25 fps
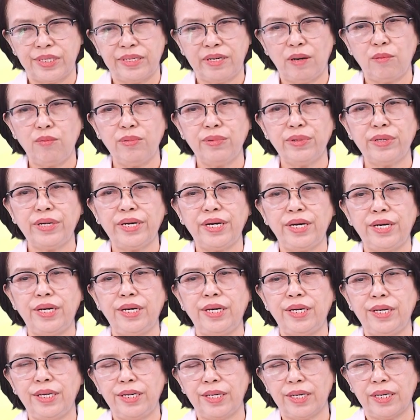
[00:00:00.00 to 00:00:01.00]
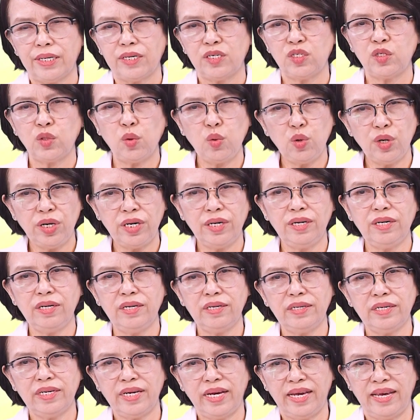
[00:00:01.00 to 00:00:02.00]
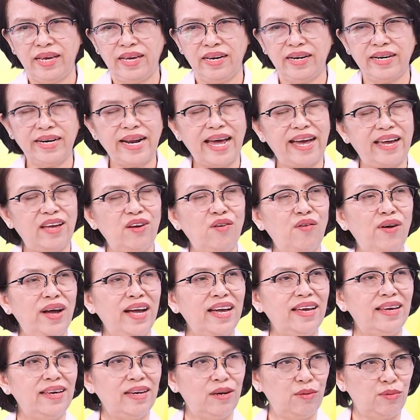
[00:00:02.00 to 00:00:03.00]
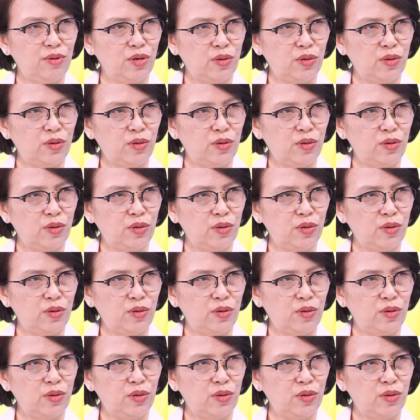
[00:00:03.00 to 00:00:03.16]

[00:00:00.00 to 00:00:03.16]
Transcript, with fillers: Trong cái à, xu hướng hiện đại hóa y học